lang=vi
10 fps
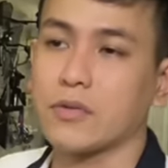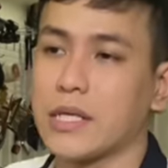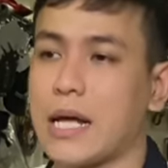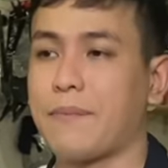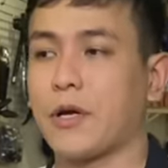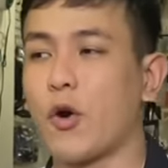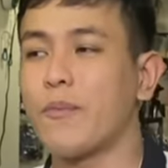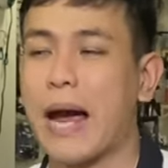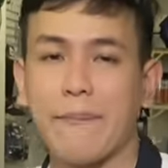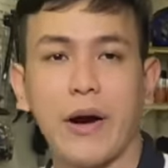con xe đẹp thì cũng
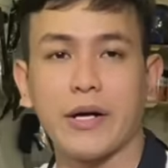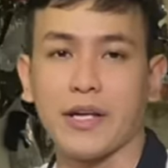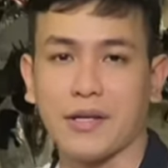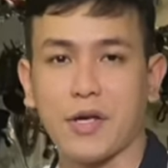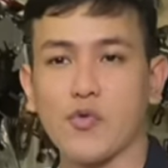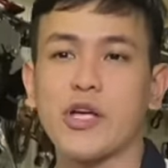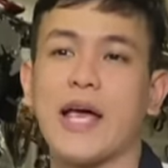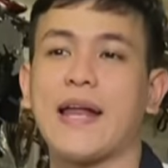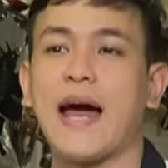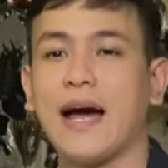cảm ơn những chủ
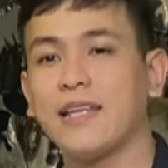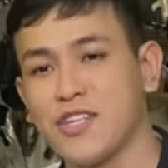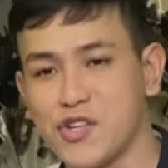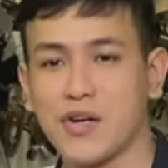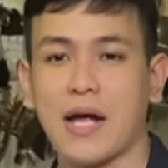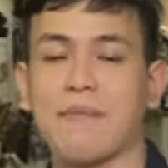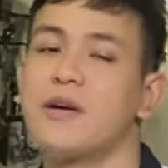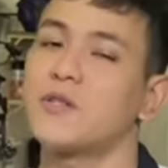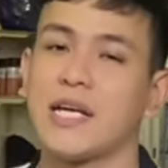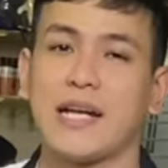xe đã nhượng lại mấy
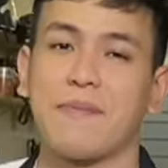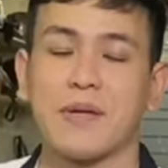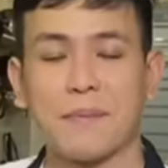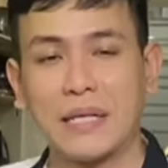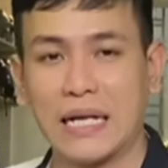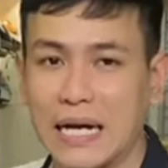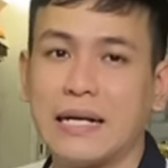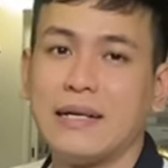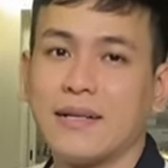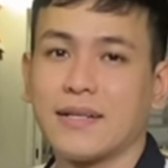con xe đẹp cho mình ha.
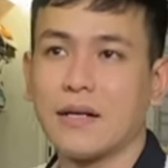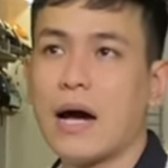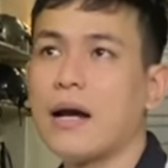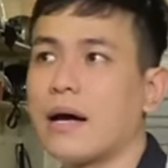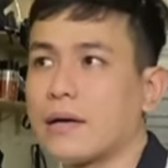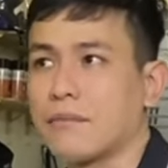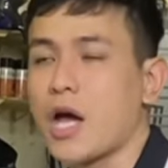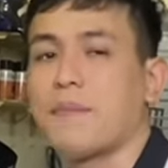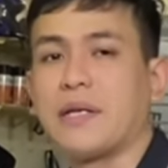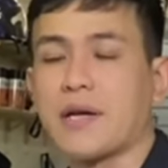Đó là
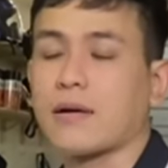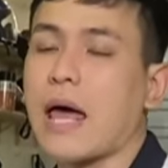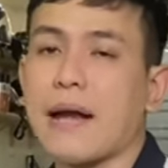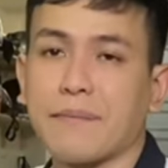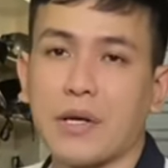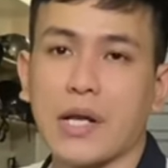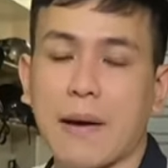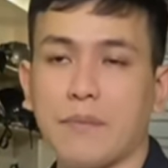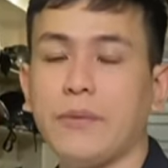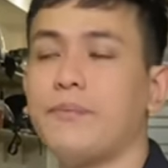do mình chân thành, mình
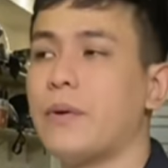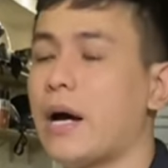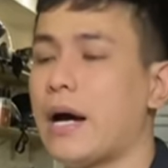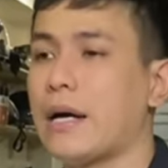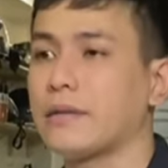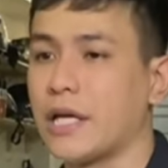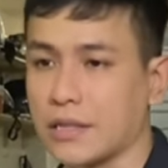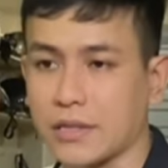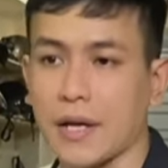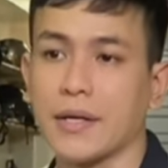làm clip thiệt
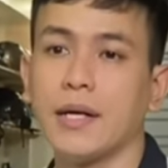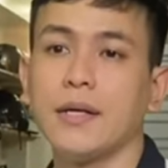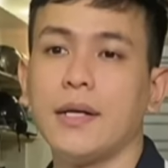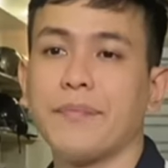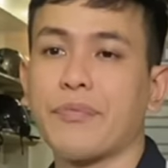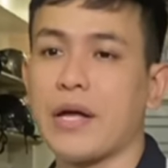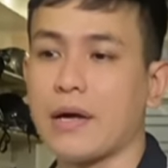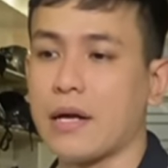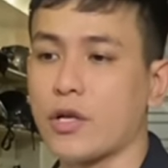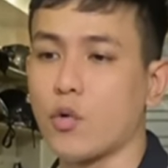tình đó.
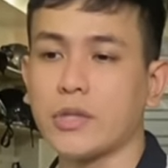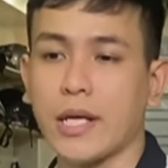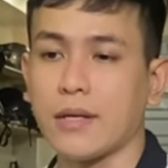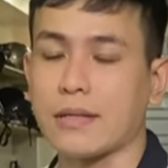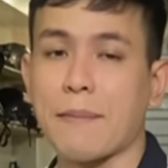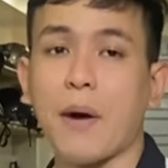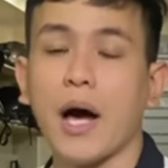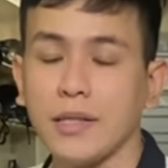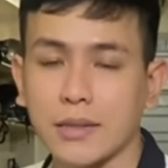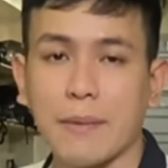Thì chủ xe người ta
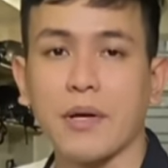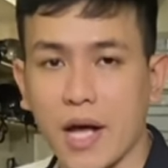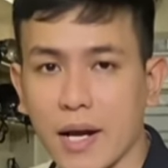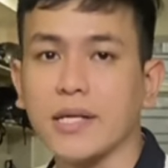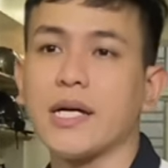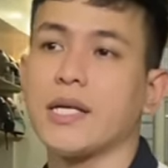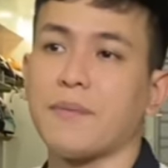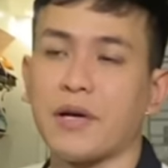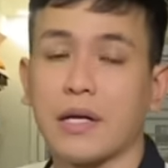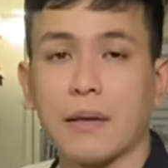mến, người ta mới để lại xe cho
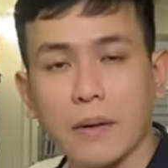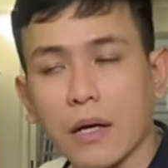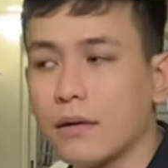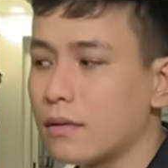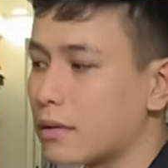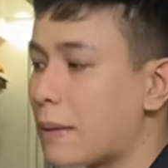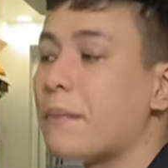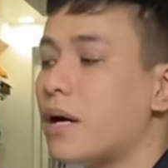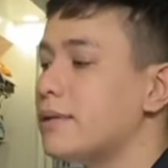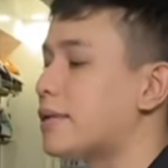mình anh em à. Người ta
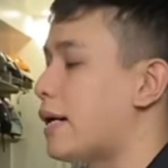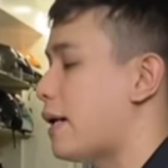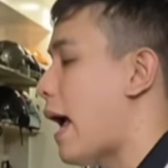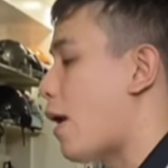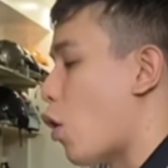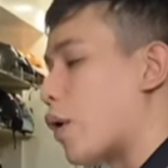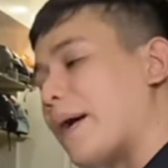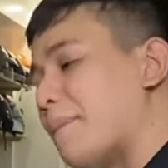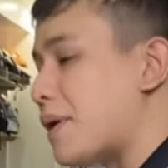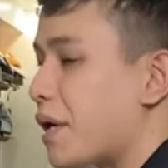mến, người ta alo
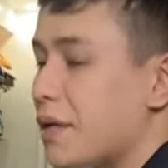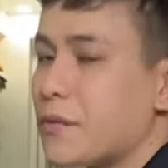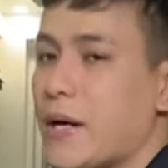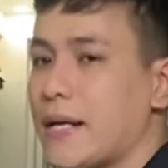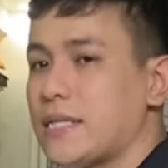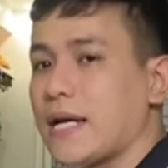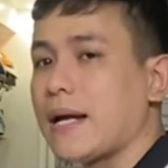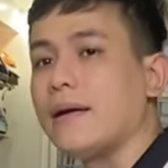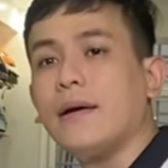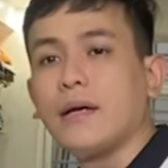cái mình ơi qua lấy xe
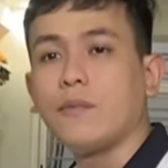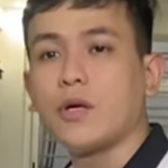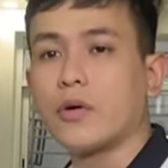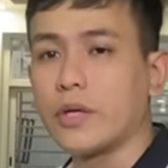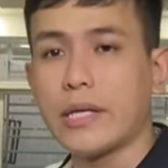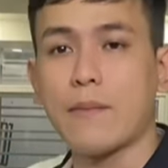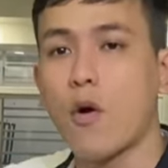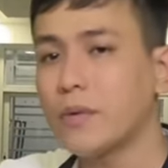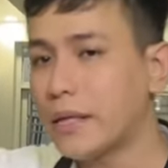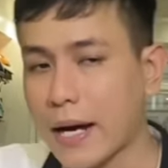anh. Giống như con Ninja
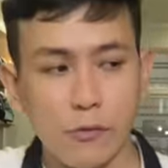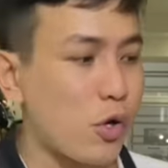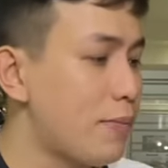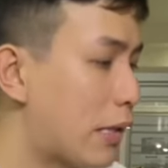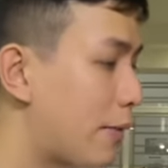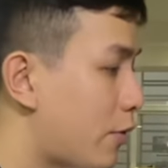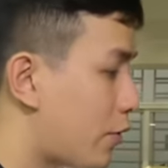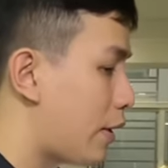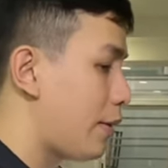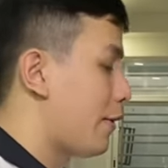4 kia ảnh quý mình lắm
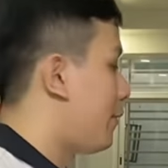luôn á.